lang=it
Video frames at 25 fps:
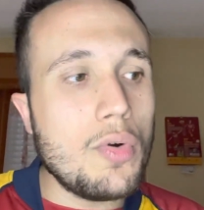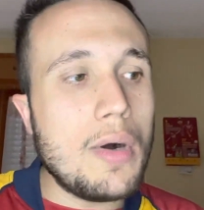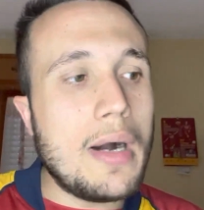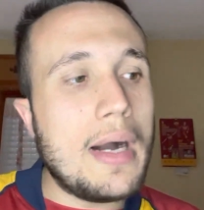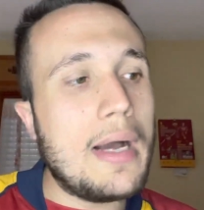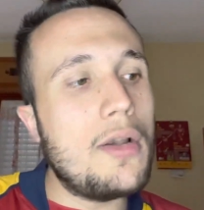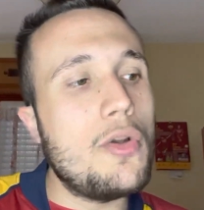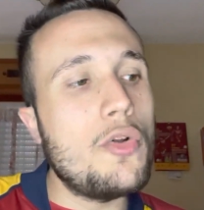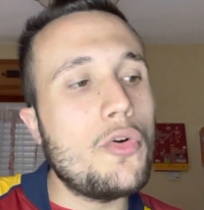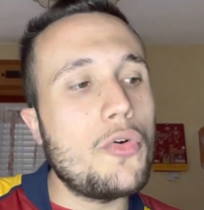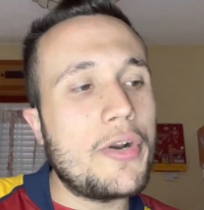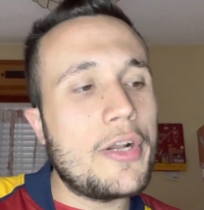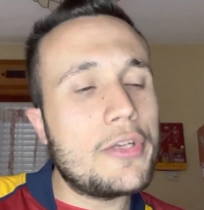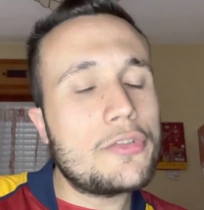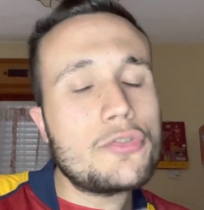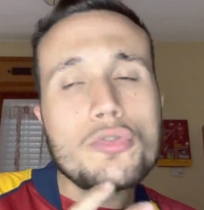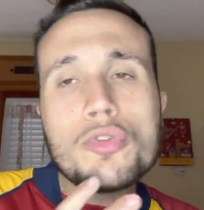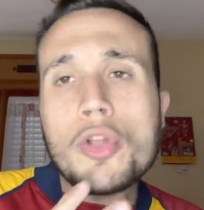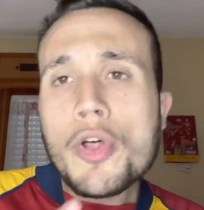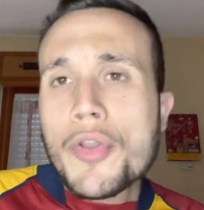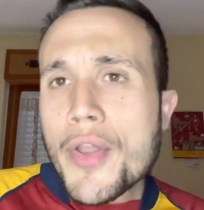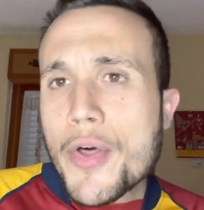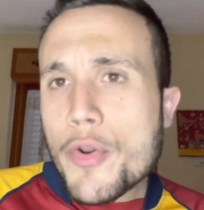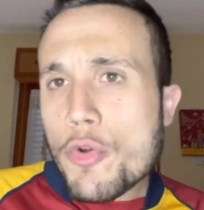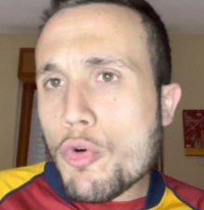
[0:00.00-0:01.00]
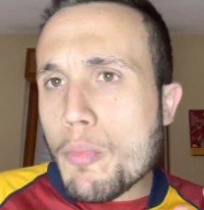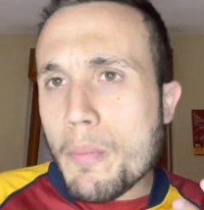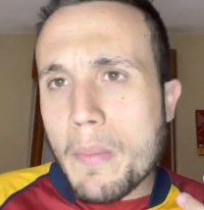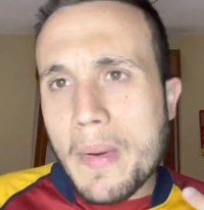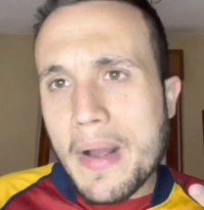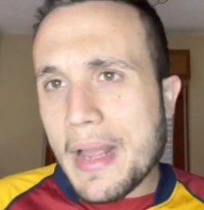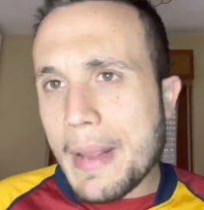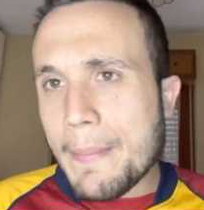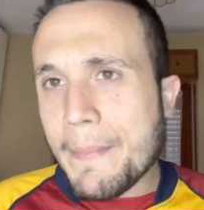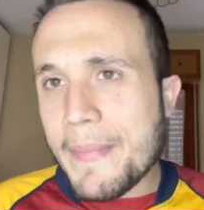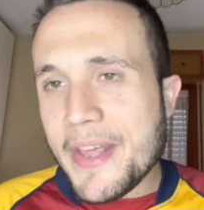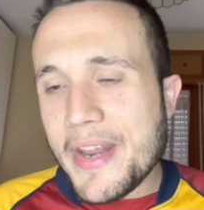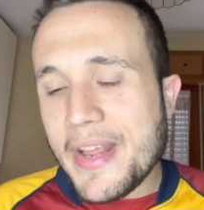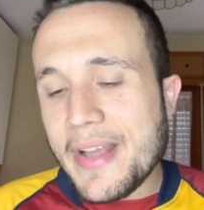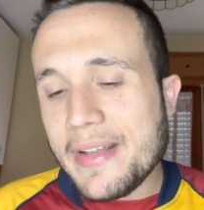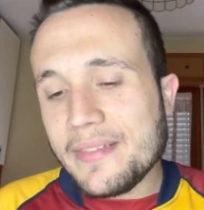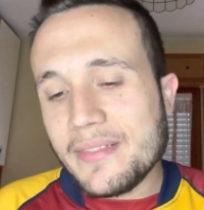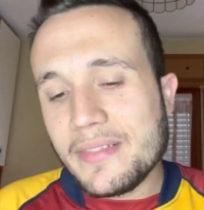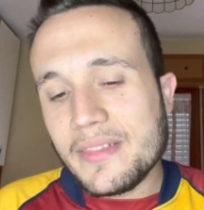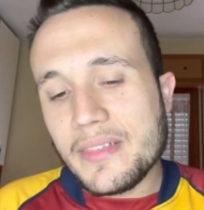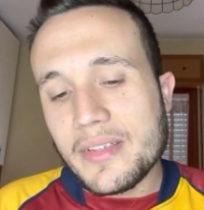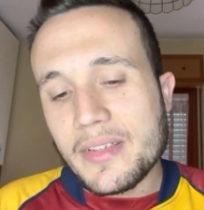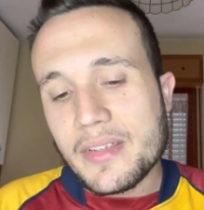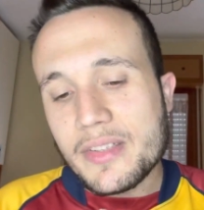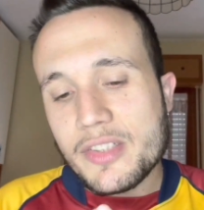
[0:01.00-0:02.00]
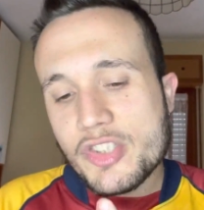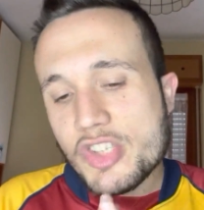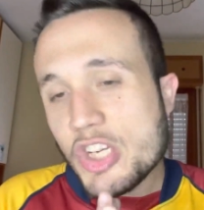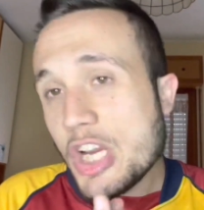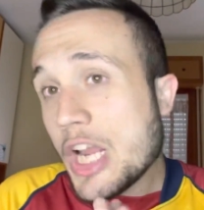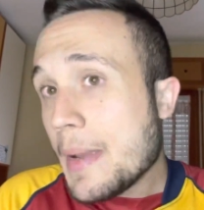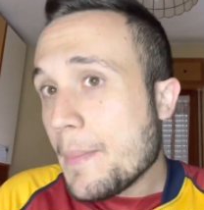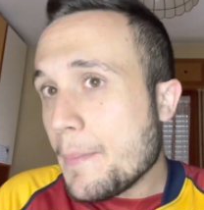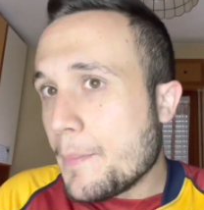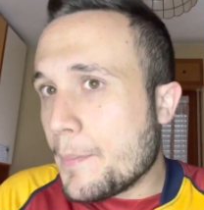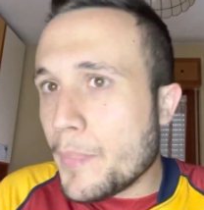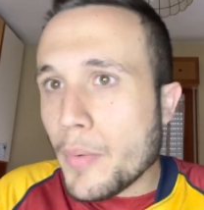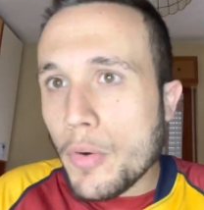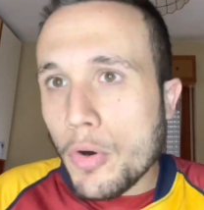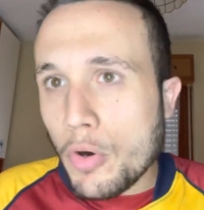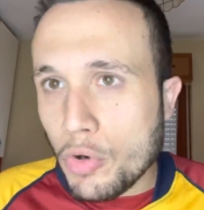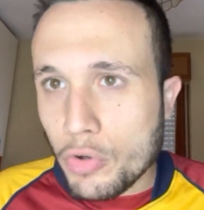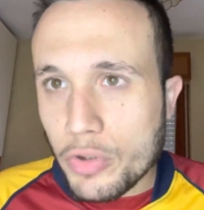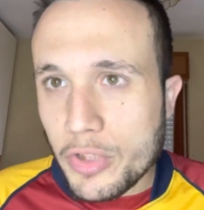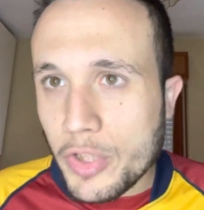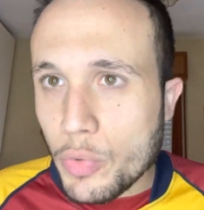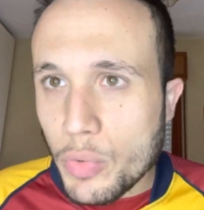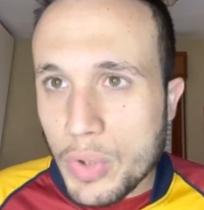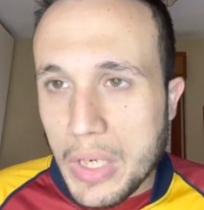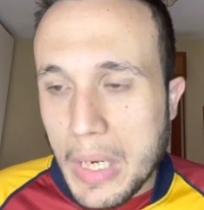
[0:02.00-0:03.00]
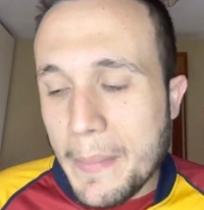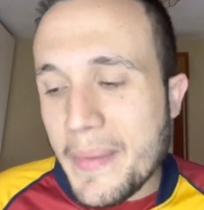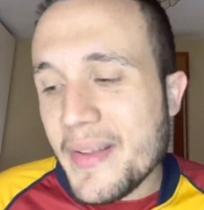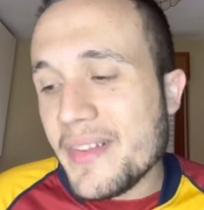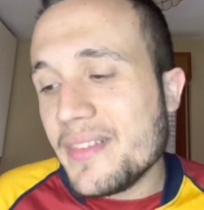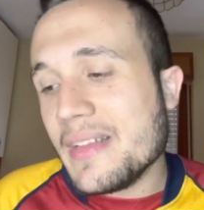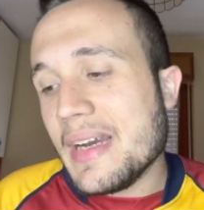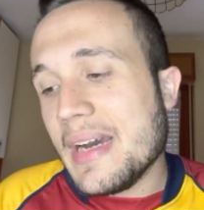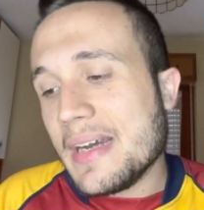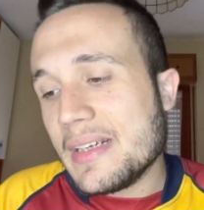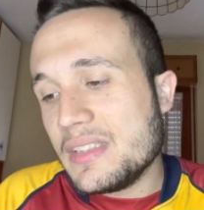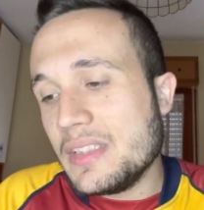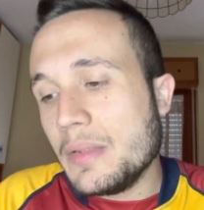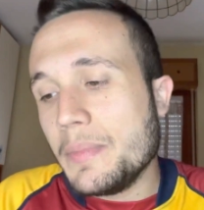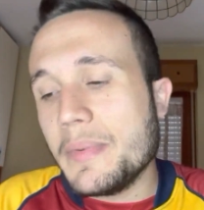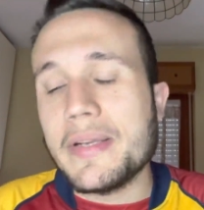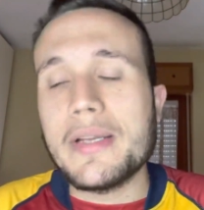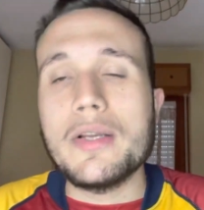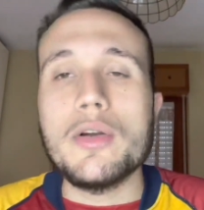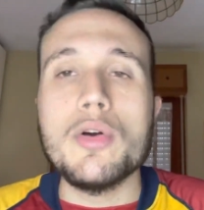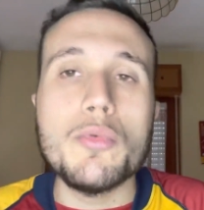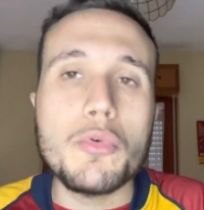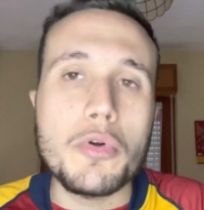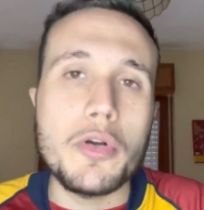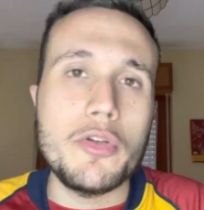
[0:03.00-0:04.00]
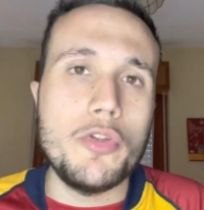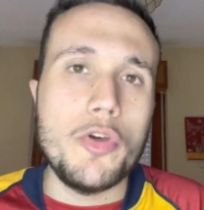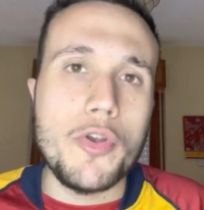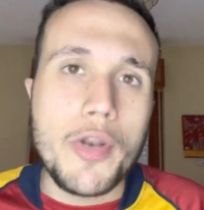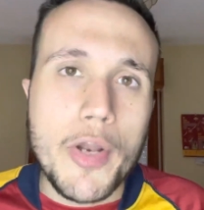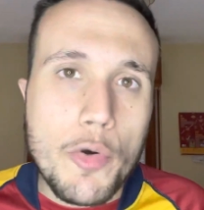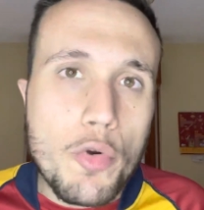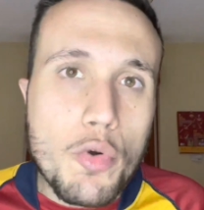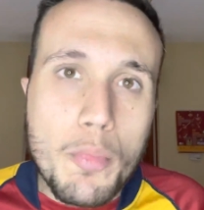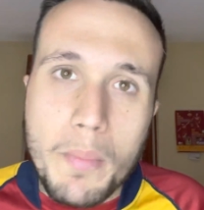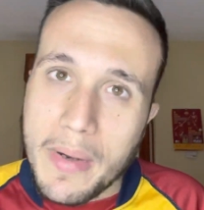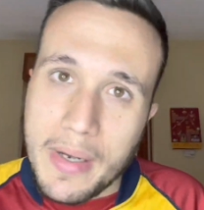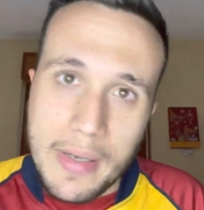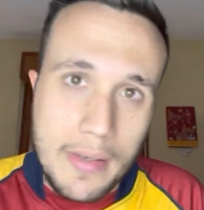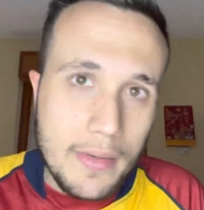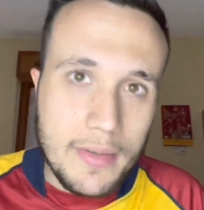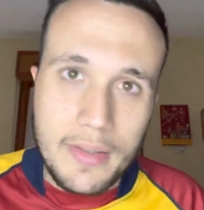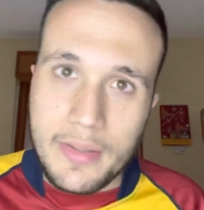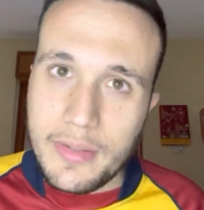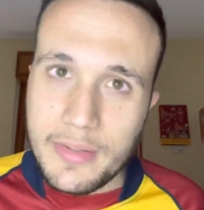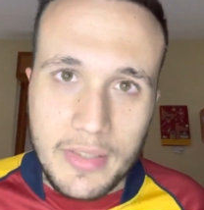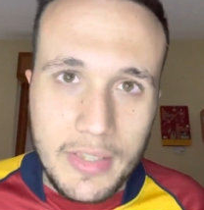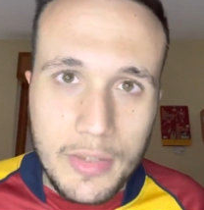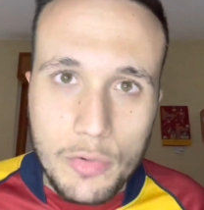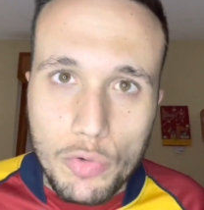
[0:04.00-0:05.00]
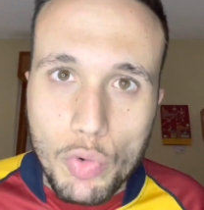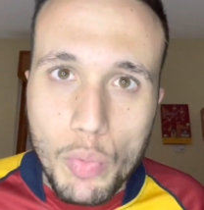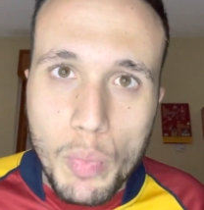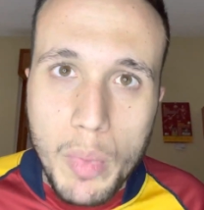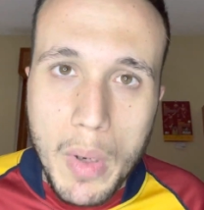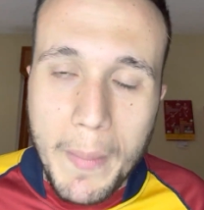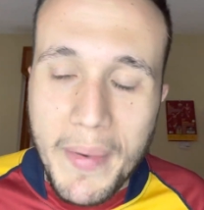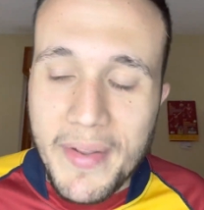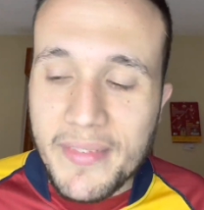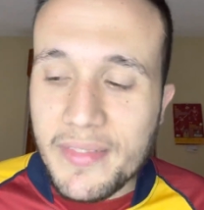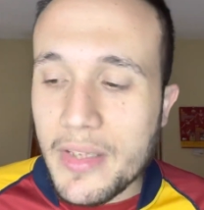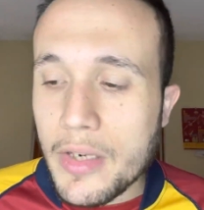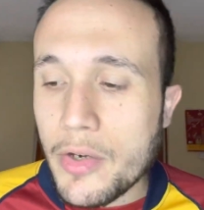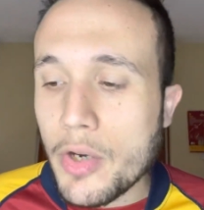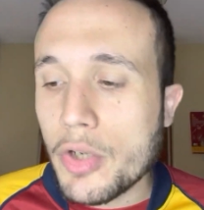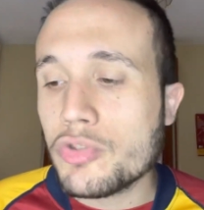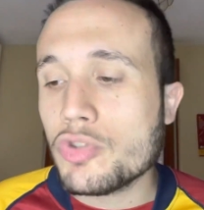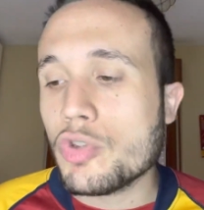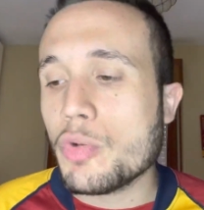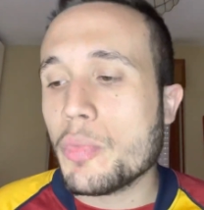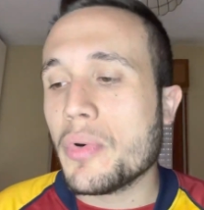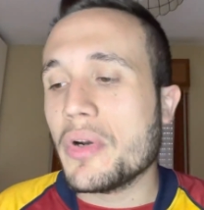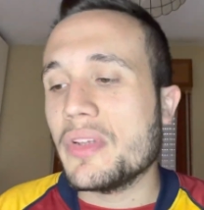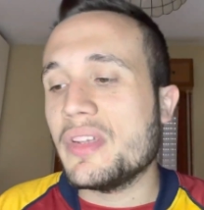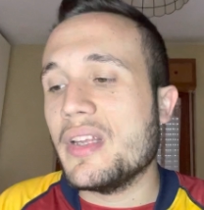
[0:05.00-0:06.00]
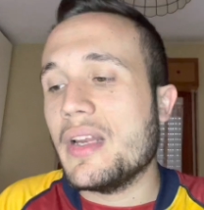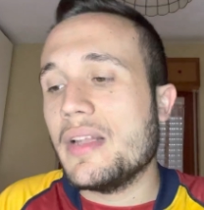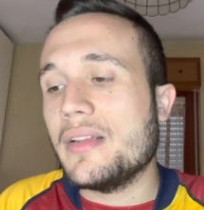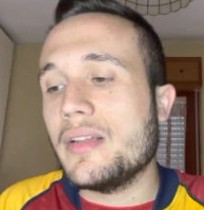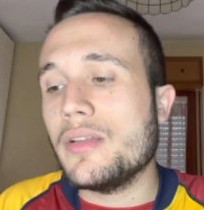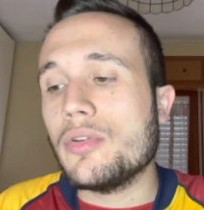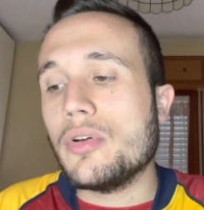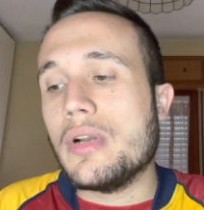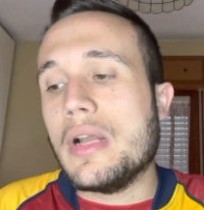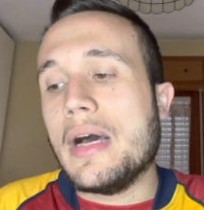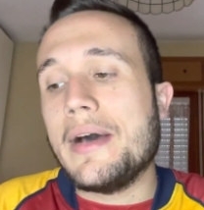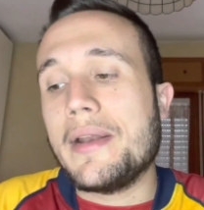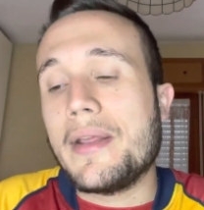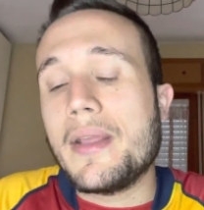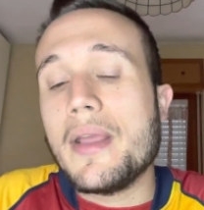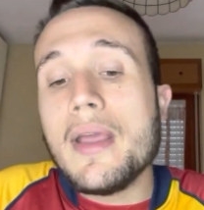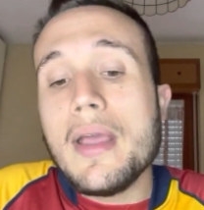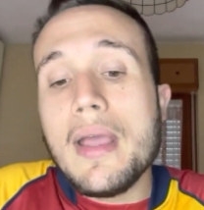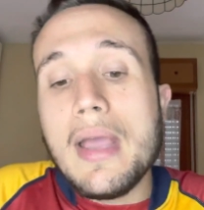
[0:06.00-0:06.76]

Allora, su Donnarumma e Meret c'è poco di cui lamentarsi perché comunque Donnarumma indubbiamente è il nostro portiere titolare.